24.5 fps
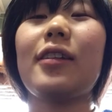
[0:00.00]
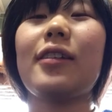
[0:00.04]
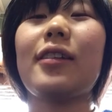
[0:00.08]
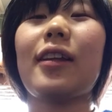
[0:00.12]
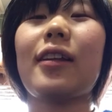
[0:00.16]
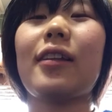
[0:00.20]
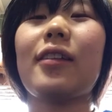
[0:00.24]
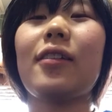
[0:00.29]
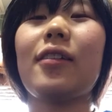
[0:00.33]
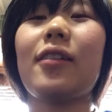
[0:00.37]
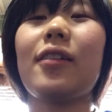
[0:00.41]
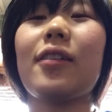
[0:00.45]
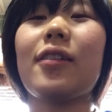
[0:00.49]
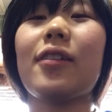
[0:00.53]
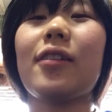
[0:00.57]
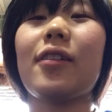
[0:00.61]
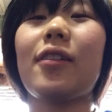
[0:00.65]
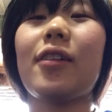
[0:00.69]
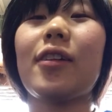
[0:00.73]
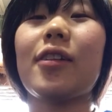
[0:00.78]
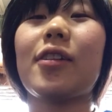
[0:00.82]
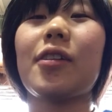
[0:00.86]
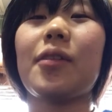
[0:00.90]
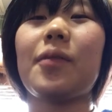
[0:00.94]
雑音
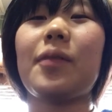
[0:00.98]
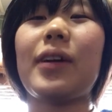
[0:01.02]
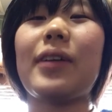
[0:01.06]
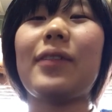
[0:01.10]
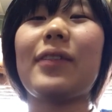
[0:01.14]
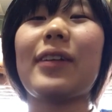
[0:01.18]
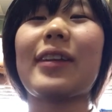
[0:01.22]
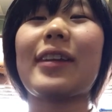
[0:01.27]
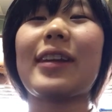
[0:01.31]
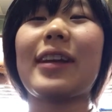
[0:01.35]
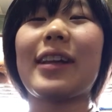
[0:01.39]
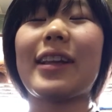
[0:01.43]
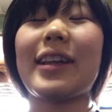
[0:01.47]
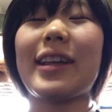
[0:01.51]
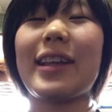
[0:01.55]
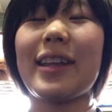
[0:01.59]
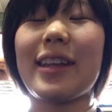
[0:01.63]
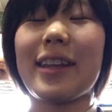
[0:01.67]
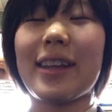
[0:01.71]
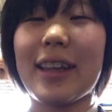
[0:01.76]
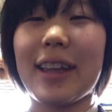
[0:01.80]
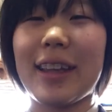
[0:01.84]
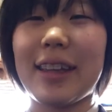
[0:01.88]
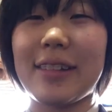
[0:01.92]
すごいと思いますが気
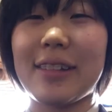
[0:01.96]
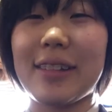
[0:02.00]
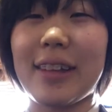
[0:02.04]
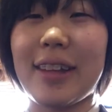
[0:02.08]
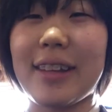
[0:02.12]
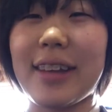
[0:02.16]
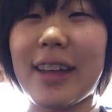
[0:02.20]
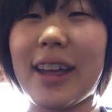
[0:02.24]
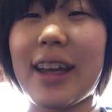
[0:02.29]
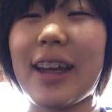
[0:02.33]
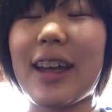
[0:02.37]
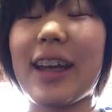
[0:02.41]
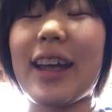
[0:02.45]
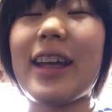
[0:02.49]
にしないでください。